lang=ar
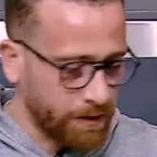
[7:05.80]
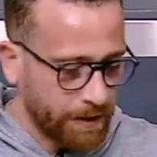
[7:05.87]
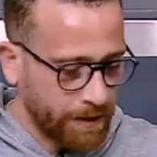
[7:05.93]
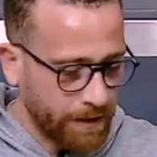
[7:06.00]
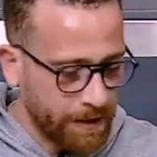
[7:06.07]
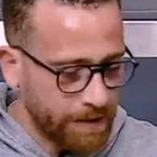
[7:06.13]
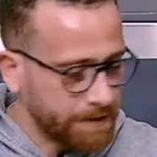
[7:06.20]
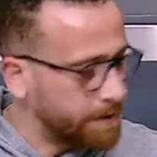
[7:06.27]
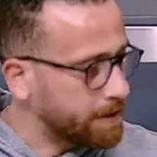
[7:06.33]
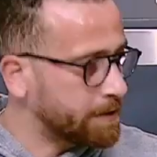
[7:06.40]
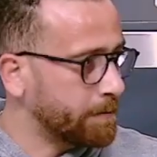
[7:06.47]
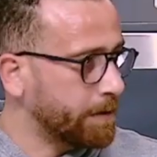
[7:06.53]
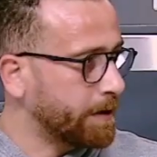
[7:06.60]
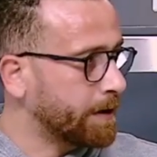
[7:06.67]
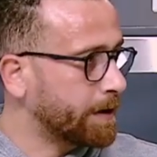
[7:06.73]
تاكليها ساده زي
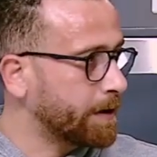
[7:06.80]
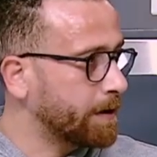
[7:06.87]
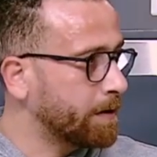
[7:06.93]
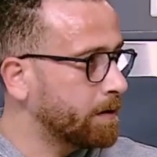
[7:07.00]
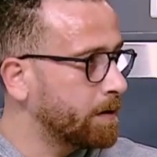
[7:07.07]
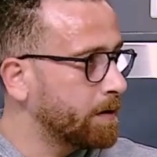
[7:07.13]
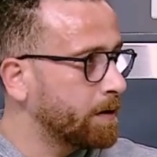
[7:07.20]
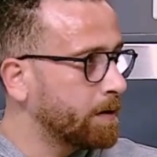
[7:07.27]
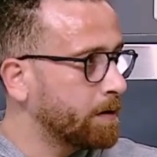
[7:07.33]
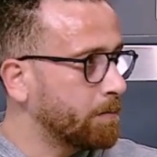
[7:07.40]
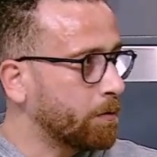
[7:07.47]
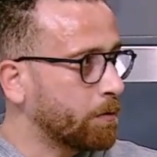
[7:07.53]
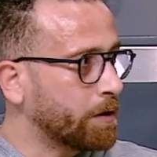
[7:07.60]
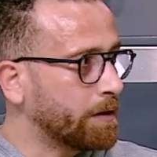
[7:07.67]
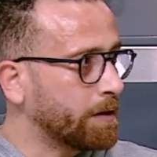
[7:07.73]
ما هي كده اه.
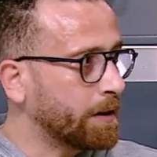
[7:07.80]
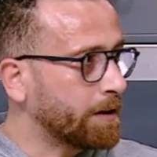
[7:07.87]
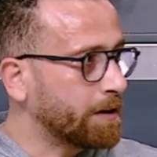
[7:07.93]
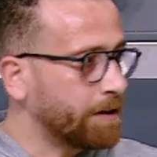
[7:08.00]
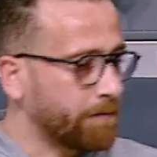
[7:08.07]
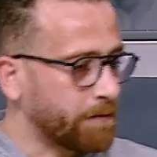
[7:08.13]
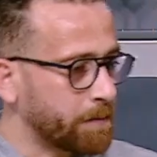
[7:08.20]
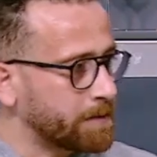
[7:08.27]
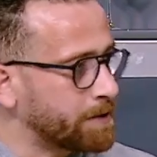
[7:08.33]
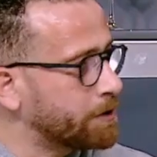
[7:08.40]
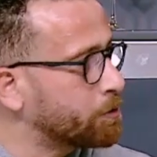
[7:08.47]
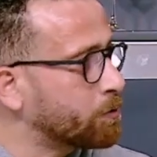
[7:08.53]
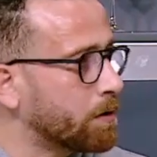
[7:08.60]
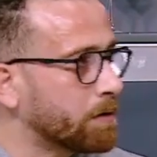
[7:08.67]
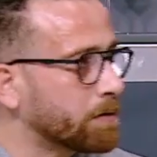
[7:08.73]
ممكن مم. تاخدي فرماسيل
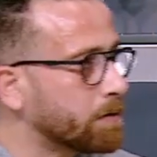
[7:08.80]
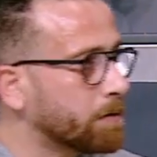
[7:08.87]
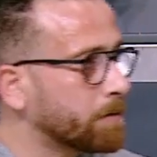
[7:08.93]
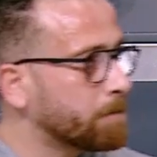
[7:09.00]
شوكولاته